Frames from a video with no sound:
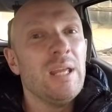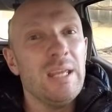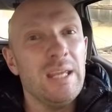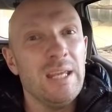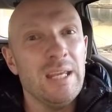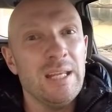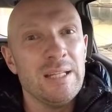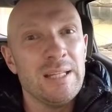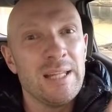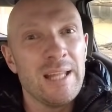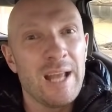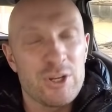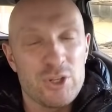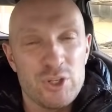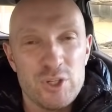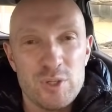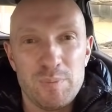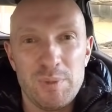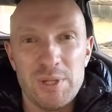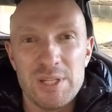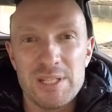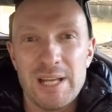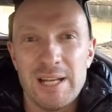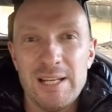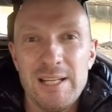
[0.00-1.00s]
и наши
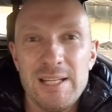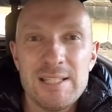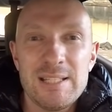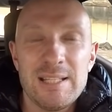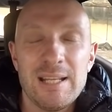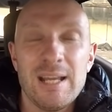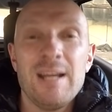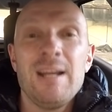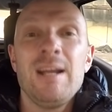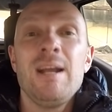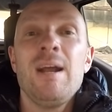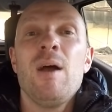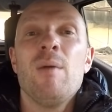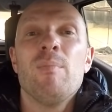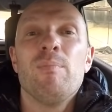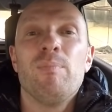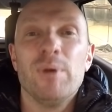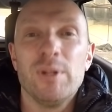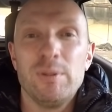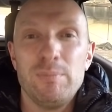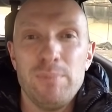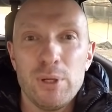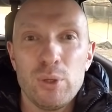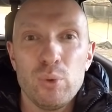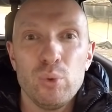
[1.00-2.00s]
специалисты
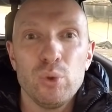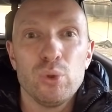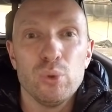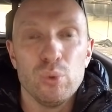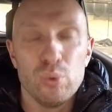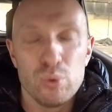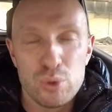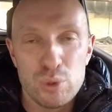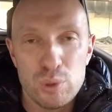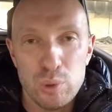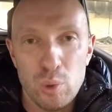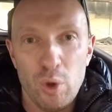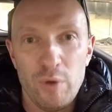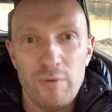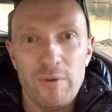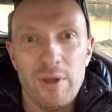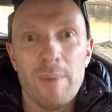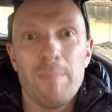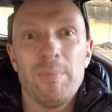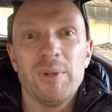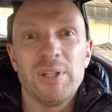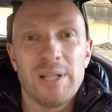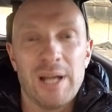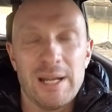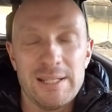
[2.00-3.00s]
подберут
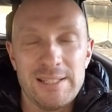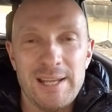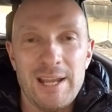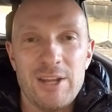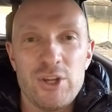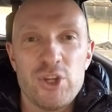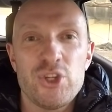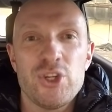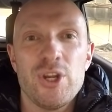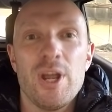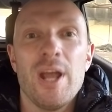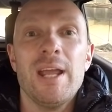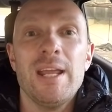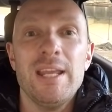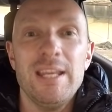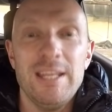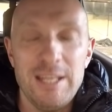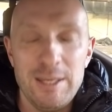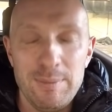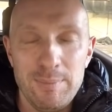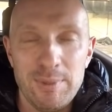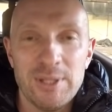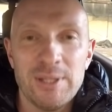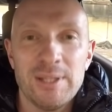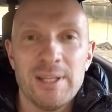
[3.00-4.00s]
условия, подходящие
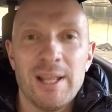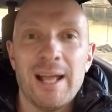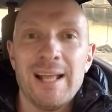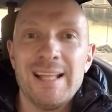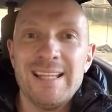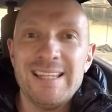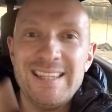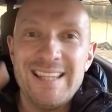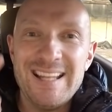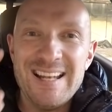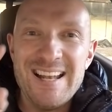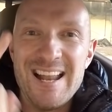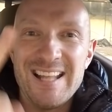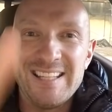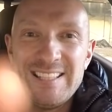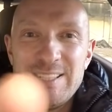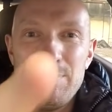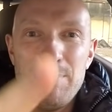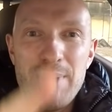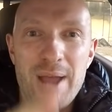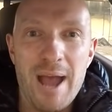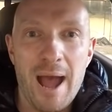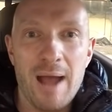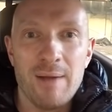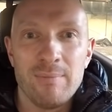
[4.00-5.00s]
именно для
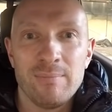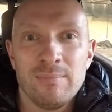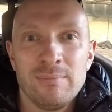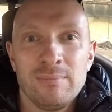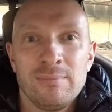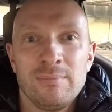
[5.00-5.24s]
тебя.